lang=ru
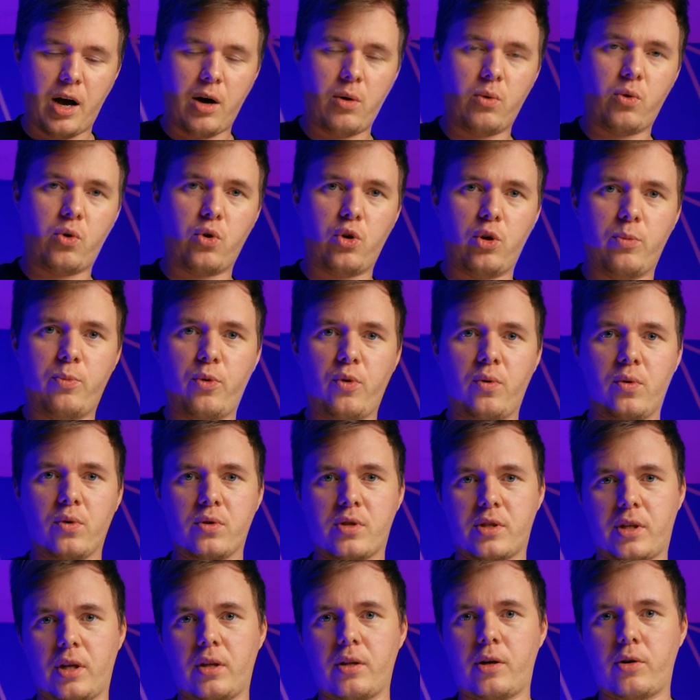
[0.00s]
а у голубого
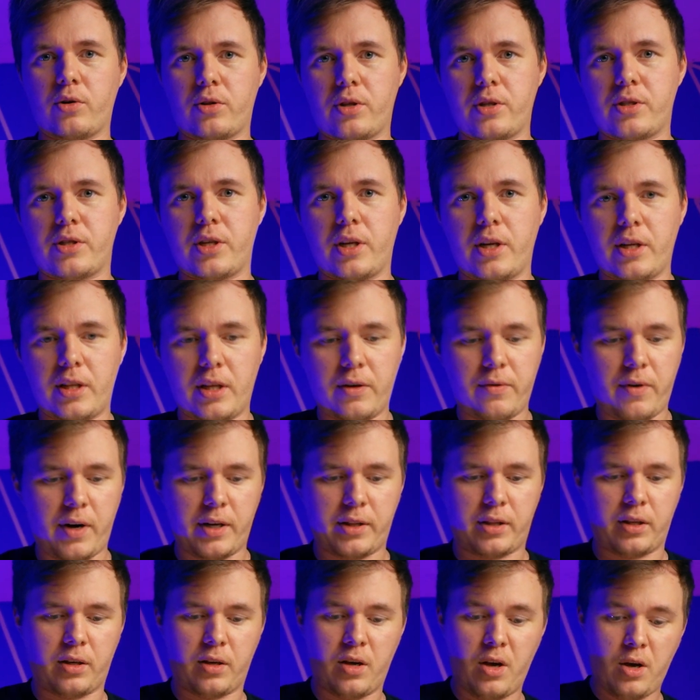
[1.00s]
он стал какой-то
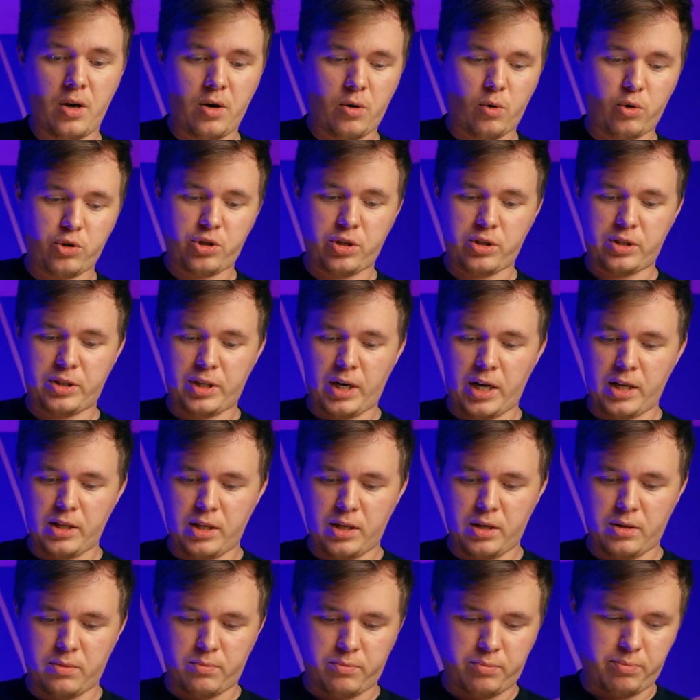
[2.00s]
зеленоватый. Очень
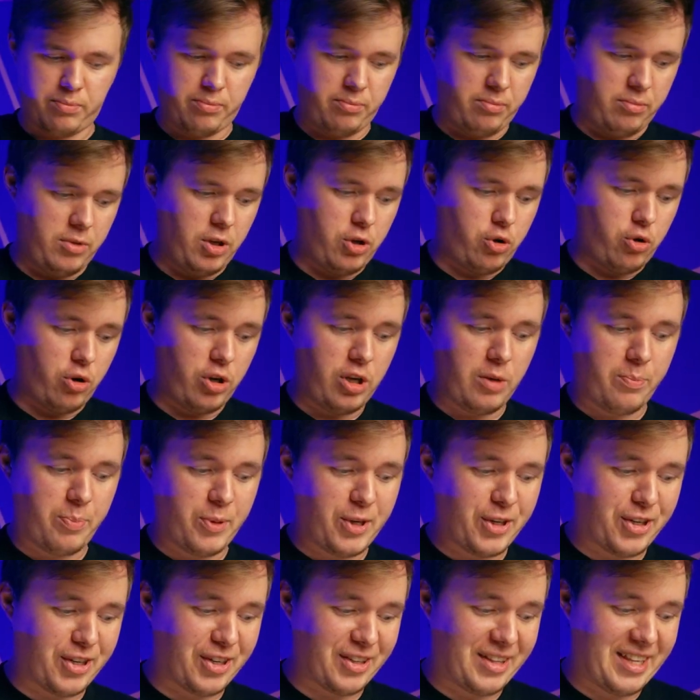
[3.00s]
странно, ничего не
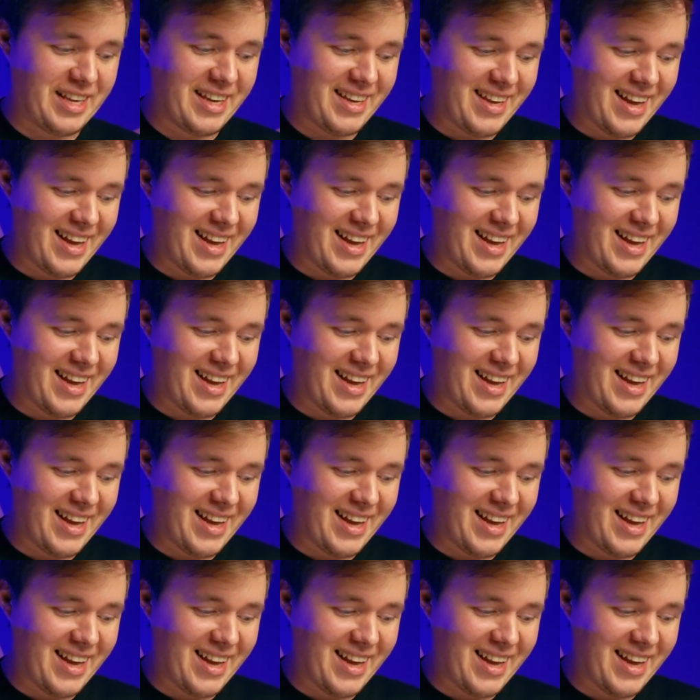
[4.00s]
пишет,